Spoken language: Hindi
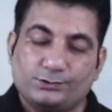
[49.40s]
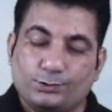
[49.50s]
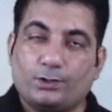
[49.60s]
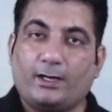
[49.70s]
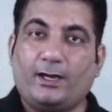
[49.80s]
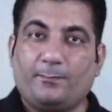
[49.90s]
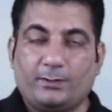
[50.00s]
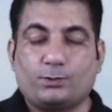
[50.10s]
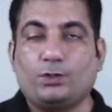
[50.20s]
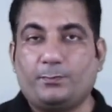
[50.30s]
जो क्या है
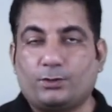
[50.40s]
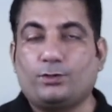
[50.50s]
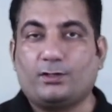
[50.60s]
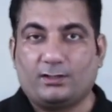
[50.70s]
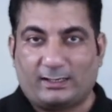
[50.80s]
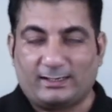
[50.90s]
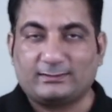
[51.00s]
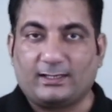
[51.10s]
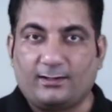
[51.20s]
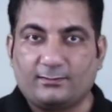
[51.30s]
बिल्कुल बिल्कुल गलत
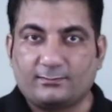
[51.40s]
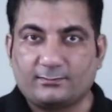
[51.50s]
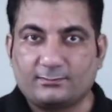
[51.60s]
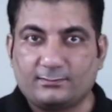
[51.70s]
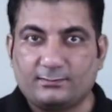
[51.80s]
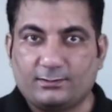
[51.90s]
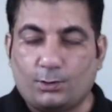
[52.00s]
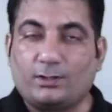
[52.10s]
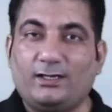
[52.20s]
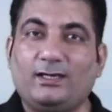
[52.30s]
था
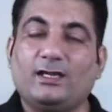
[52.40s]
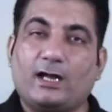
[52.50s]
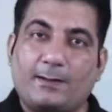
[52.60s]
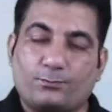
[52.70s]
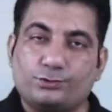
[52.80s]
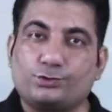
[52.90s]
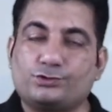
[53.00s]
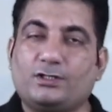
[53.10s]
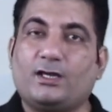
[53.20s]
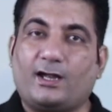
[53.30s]
क्योंकि आप
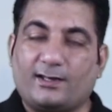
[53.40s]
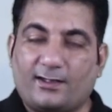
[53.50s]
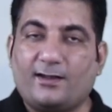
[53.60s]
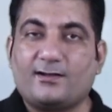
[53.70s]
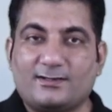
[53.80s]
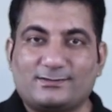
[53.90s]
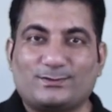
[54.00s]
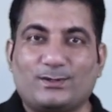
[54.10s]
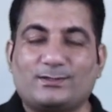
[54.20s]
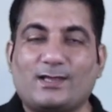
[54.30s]
सोचिए अठारह अगस्त
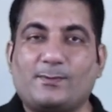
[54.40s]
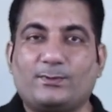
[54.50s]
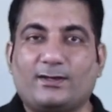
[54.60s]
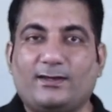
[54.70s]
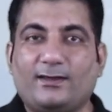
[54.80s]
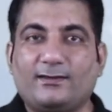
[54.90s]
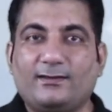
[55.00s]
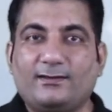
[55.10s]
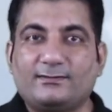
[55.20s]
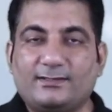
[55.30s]
को एग्ज़ाम हो रहे हैं
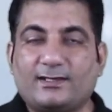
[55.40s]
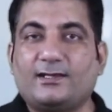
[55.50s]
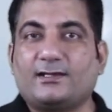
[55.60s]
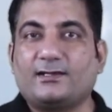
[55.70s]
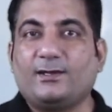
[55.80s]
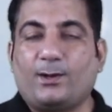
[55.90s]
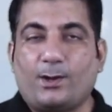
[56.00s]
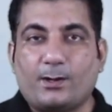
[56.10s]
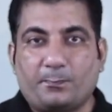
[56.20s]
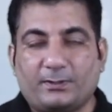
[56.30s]
ठीक है
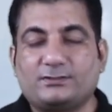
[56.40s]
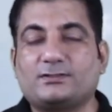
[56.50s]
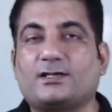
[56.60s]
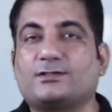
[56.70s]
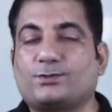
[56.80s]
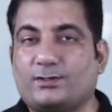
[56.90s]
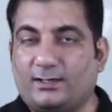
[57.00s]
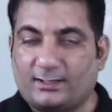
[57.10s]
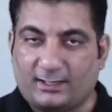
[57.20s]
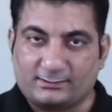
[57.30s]
और पच्चीस अगस्त को
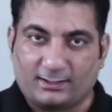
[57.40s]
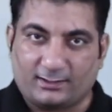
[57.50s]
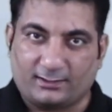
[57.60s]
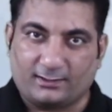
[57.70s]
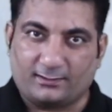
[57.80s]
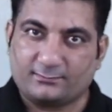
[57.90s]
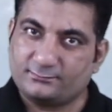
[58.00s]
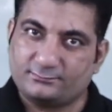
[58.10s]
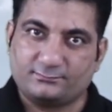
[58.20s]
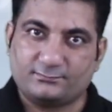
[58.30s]
रिजल्ट कैसे आ जाएगा
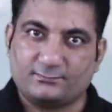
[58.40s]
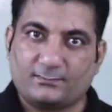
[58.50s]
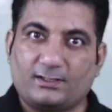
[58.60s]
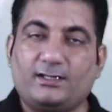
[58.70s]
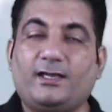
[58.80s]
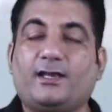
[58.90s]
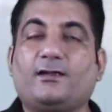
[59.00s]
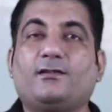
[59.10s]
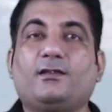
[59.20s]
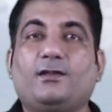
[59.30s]
क्लियर है
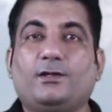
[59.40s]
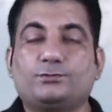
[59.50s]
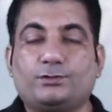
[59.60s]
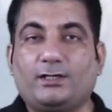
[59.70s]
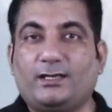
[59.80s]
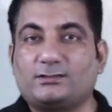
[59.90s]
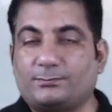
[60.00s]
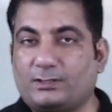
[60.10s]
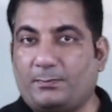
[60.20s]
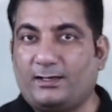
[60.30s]
तो देखिए
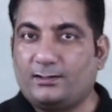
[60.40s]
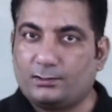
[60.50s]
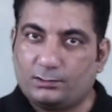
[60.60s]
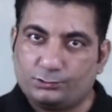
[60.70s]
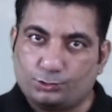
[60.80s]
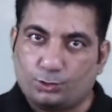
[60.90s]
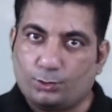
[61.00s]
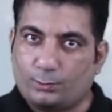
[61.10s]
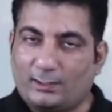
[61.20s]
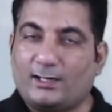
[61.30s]
सबसे पहले जो
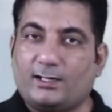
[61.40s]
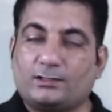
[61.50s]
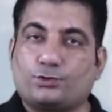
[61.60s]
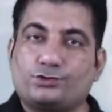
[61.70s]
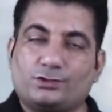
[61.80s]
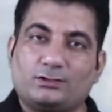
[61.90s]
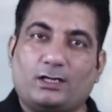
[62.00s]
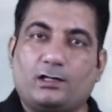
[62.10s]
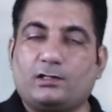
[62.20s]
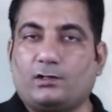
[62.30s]
एक गलत क्वेश्चन था
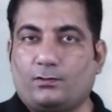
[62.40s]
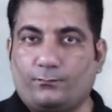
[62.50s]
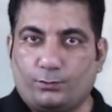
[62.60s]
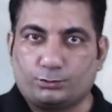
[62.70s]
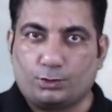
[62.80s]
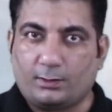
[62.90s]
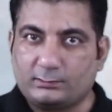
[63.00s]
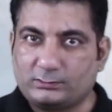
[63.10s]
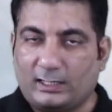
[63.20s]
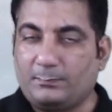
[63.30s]
वो तो
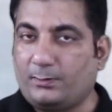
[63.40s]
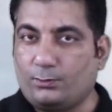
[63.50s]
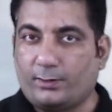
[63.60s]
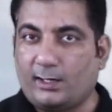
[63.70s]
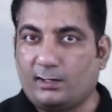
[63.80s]
साइड पे हो गया